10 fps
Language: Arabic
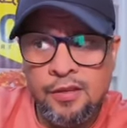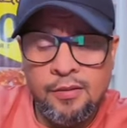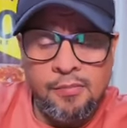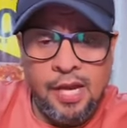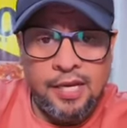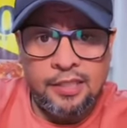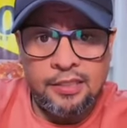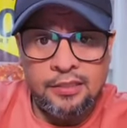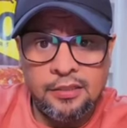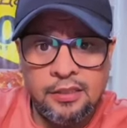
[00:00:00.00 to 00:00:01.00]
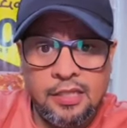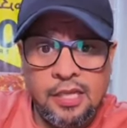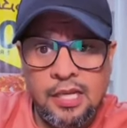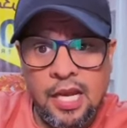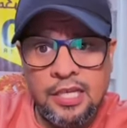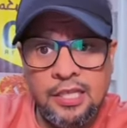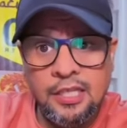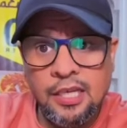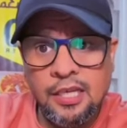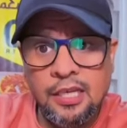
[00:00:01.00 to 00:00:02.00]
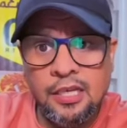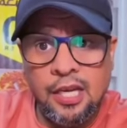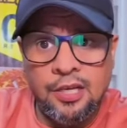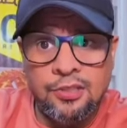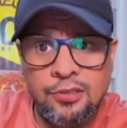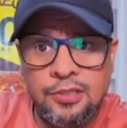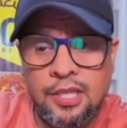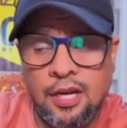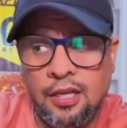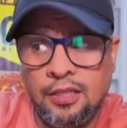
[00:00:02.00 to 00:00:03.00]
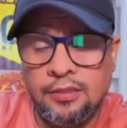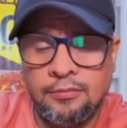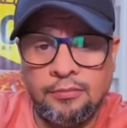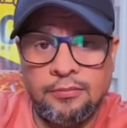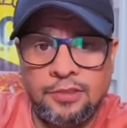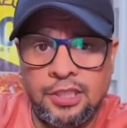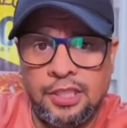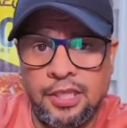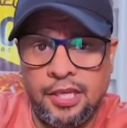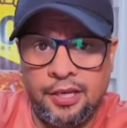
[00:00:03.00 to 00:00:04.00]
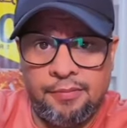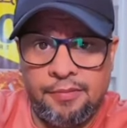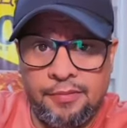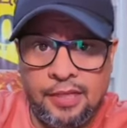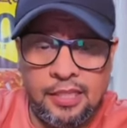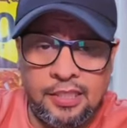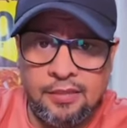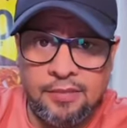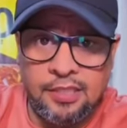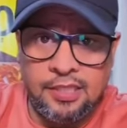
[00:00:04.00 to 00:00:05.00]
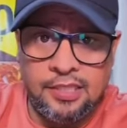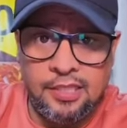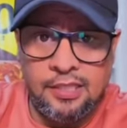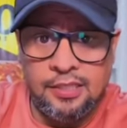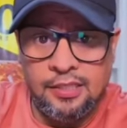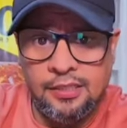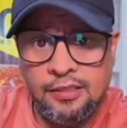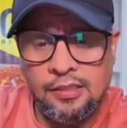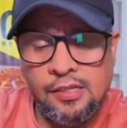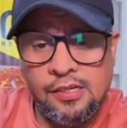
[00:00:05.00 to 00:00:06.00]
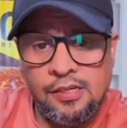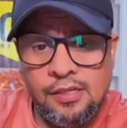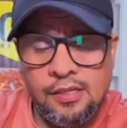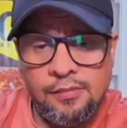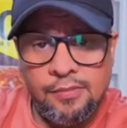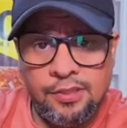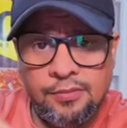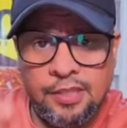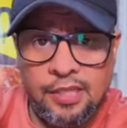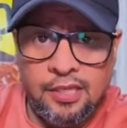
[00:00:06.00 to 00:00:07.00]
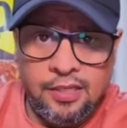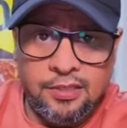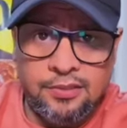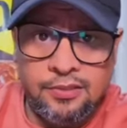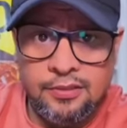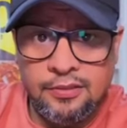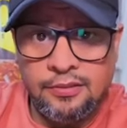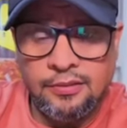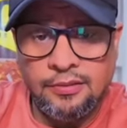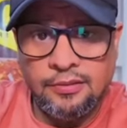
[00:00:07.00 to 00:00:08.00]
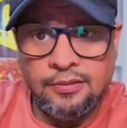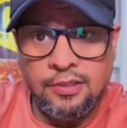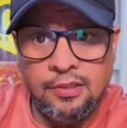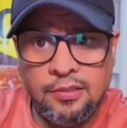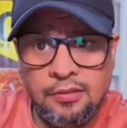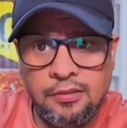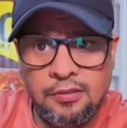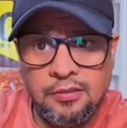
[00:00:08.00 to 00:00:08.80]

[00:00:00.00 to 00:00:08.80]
ما ناكل لكن الارجل صراحة شيء غريب عاد انا من الناس اللي مدمن على الارجل أه،